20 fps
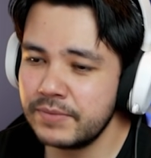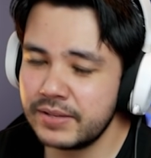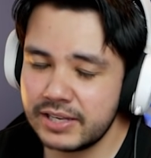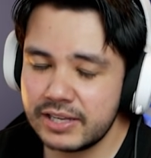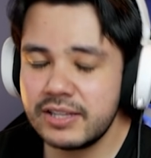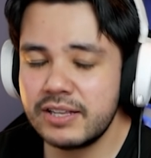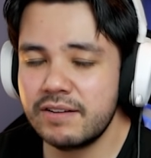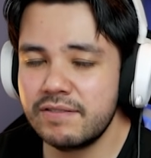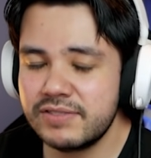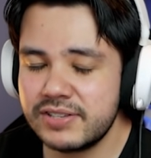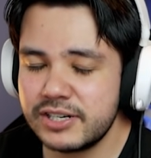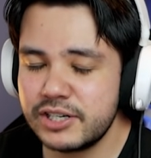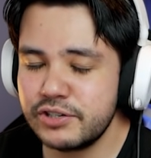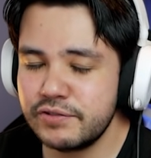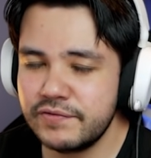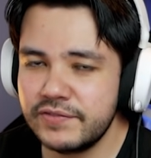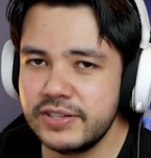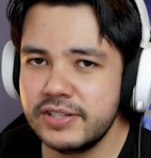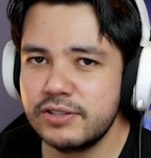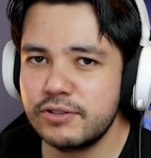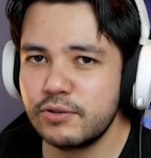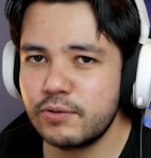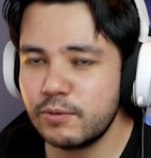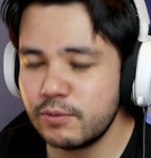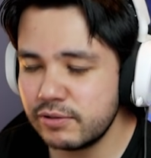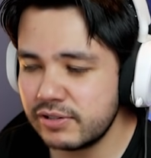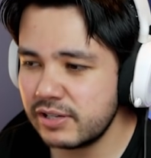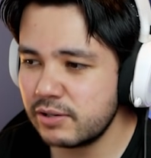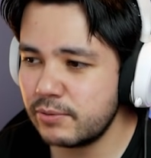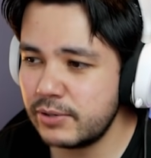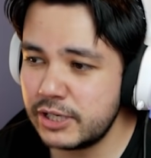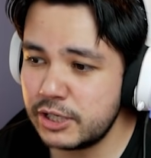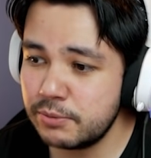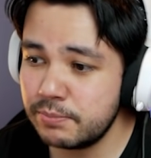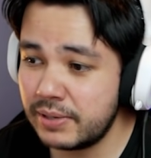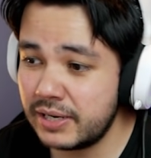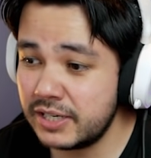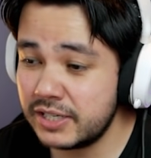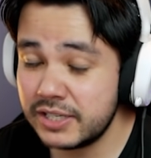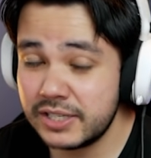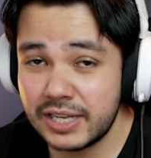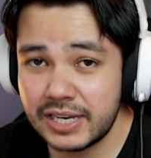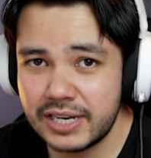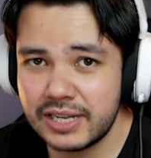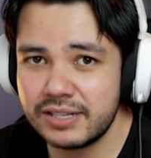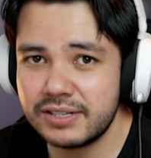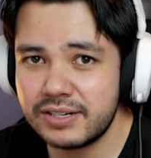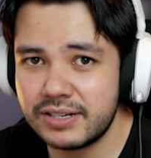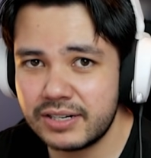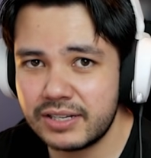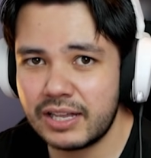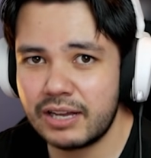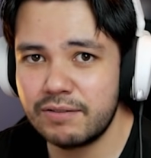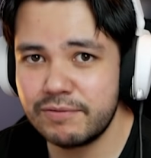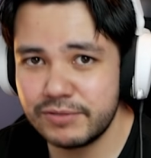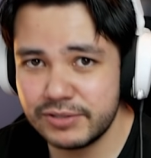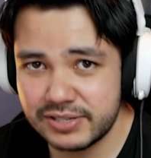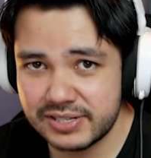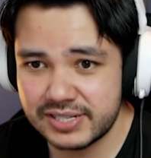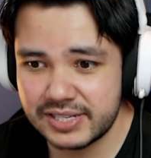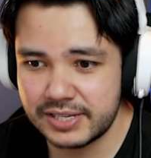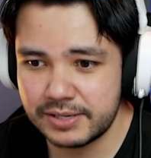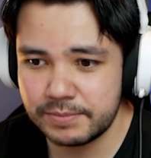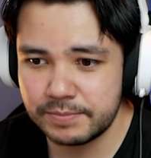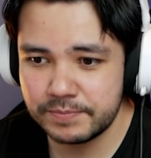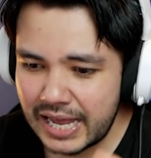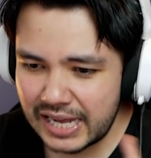E deve ser difícil, consequentemente, dele acertar você.